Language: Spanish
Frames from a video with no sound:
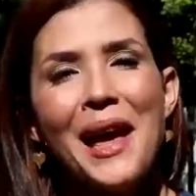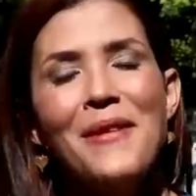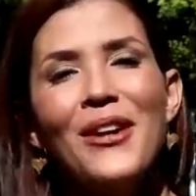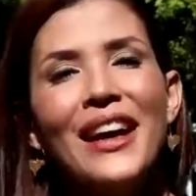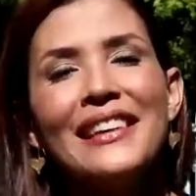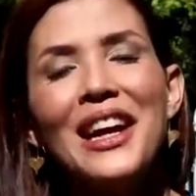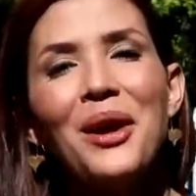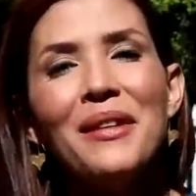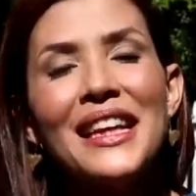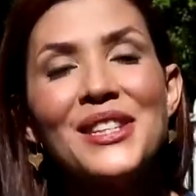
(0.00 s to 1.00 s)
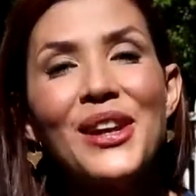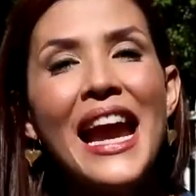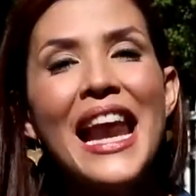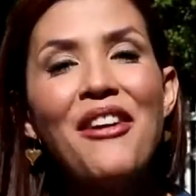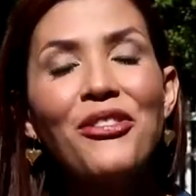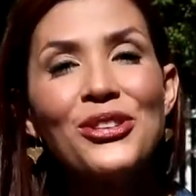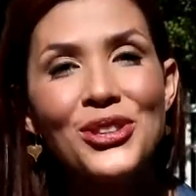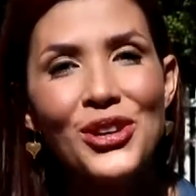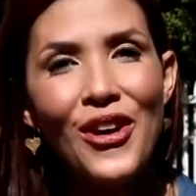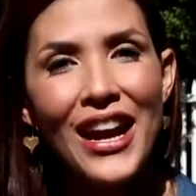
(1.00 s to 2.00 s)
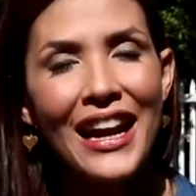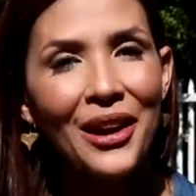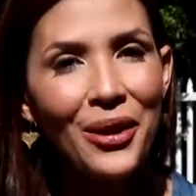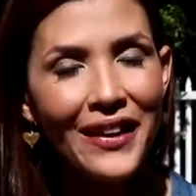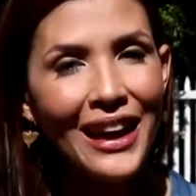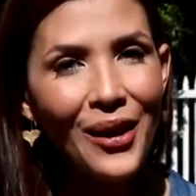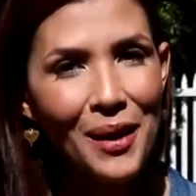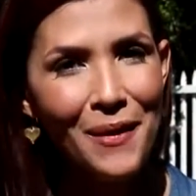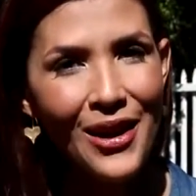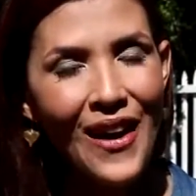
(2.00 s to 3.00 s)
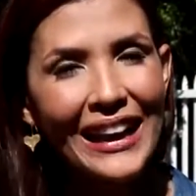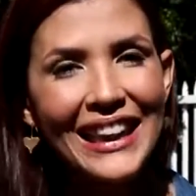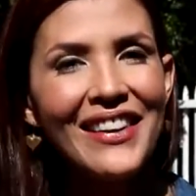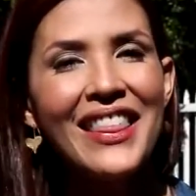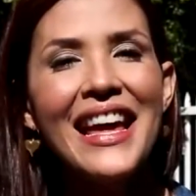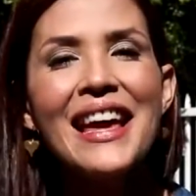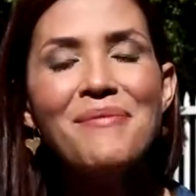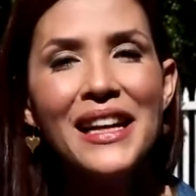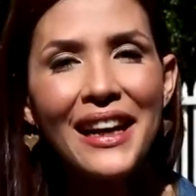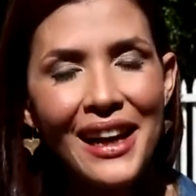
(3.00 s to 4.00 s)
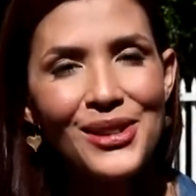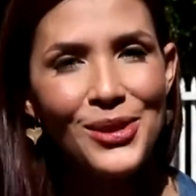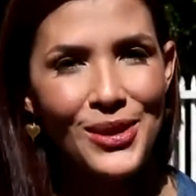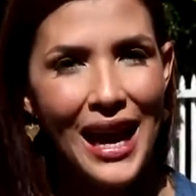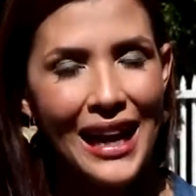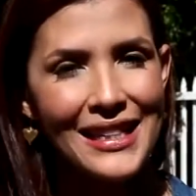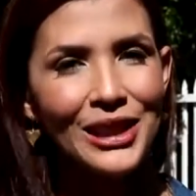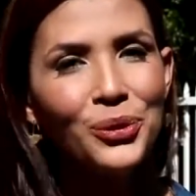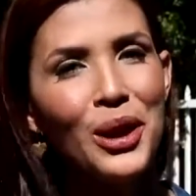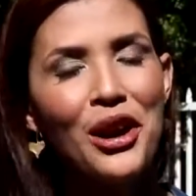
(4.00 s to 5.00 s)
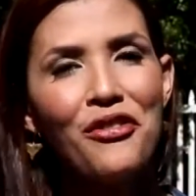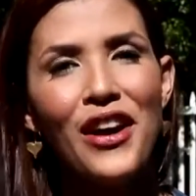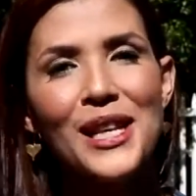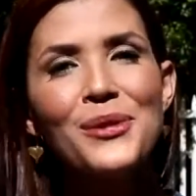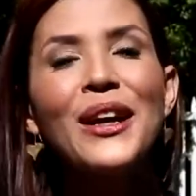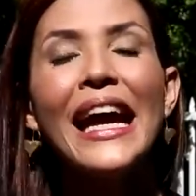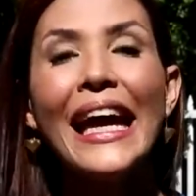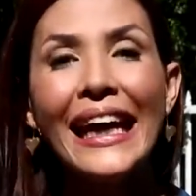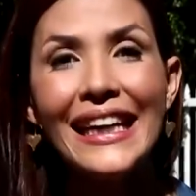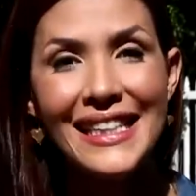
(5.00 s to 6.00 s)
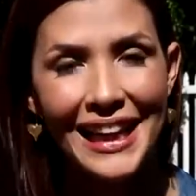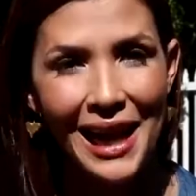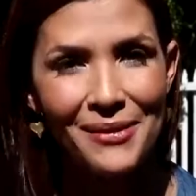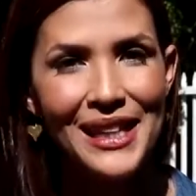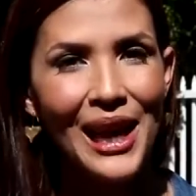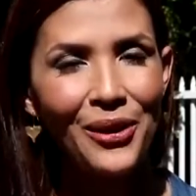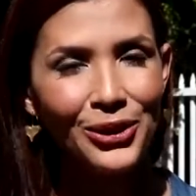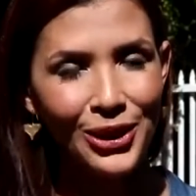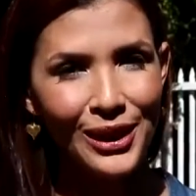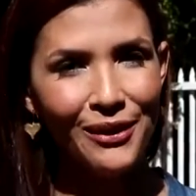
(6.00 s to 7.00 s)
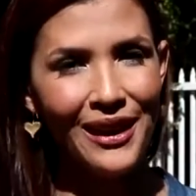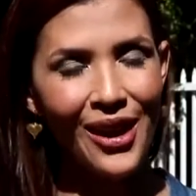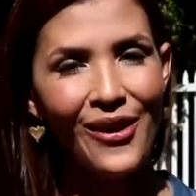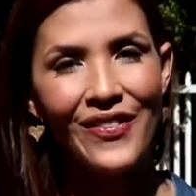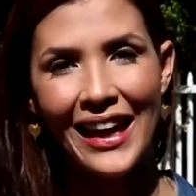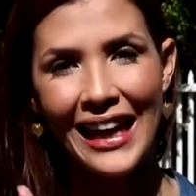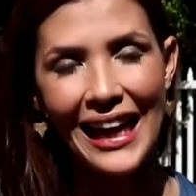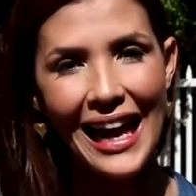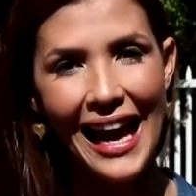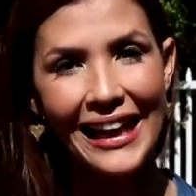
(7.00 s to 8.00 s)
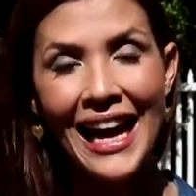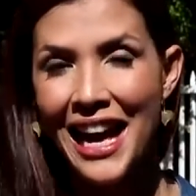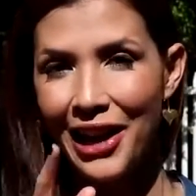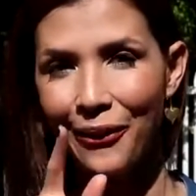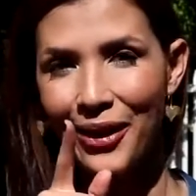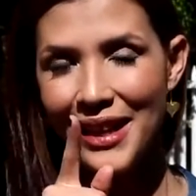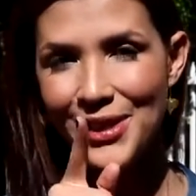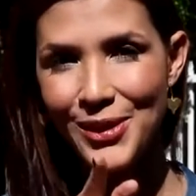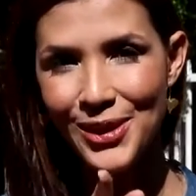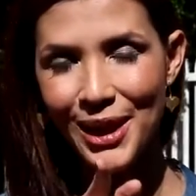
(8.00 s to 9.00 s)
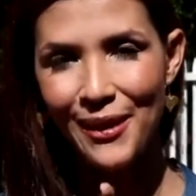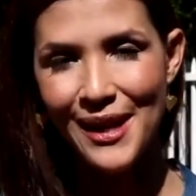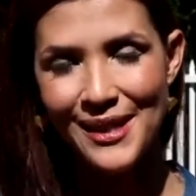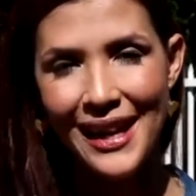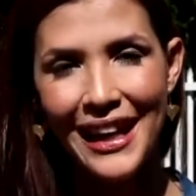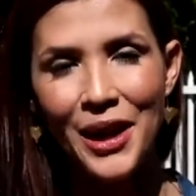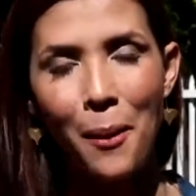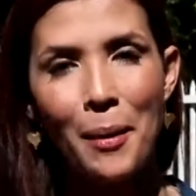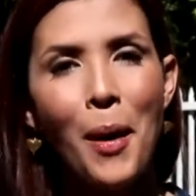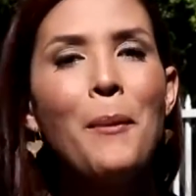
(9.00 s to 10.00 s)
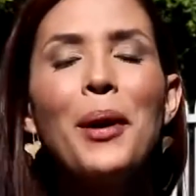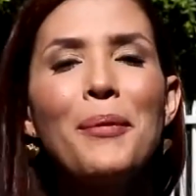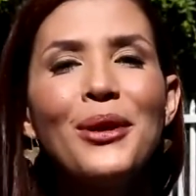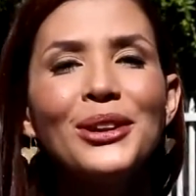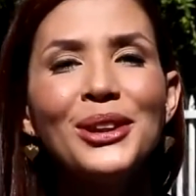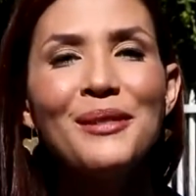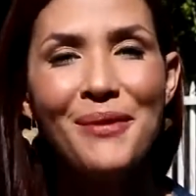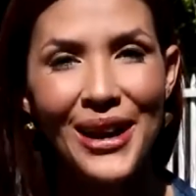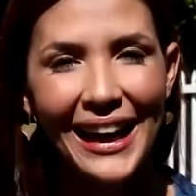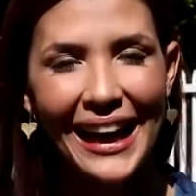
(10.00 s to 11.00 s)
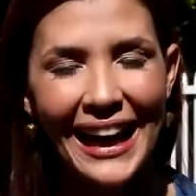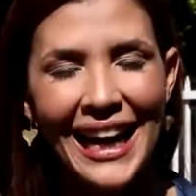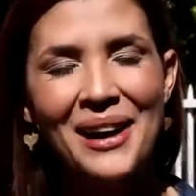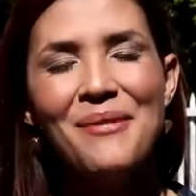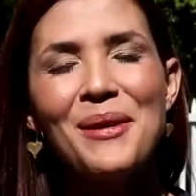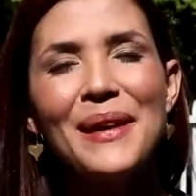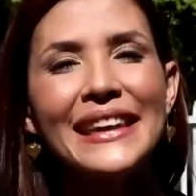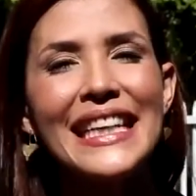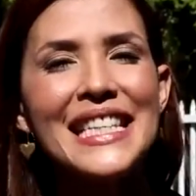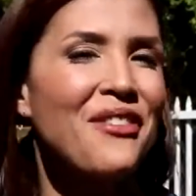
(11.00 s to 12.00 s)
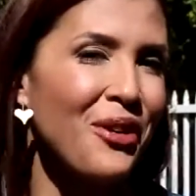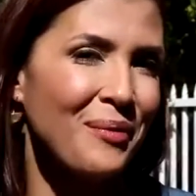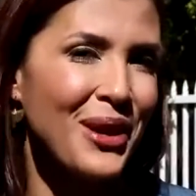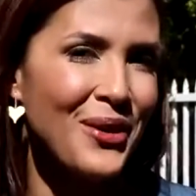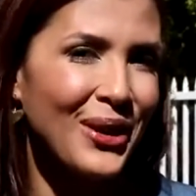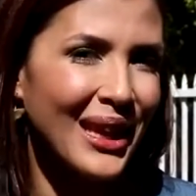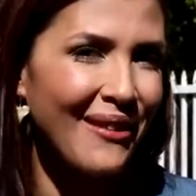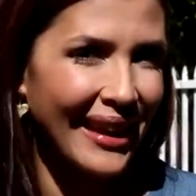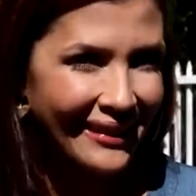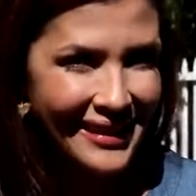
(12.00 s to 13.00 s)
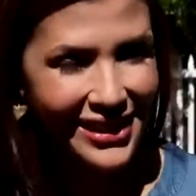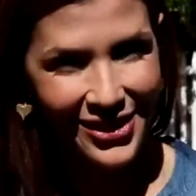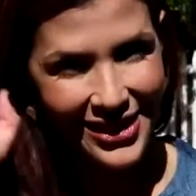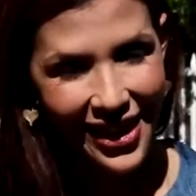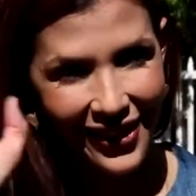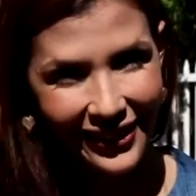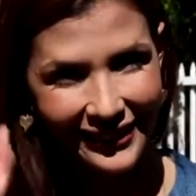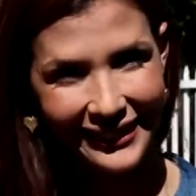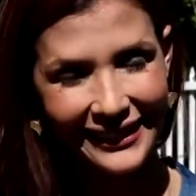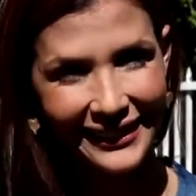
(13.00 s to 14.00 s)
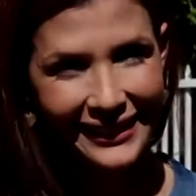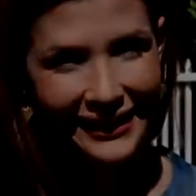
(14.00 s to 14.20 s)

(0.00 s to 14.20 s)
Espero que estas recomendaciones les funcionen. Recuerden que los espero a través de mis redes sociales, en Twitter, Facebook e Instagram. Si les gustó este video, denle like, recuerden suscribirse y nos vemos muy pronto por acá, por Patricia Fuenmayor TV. Chao, chao.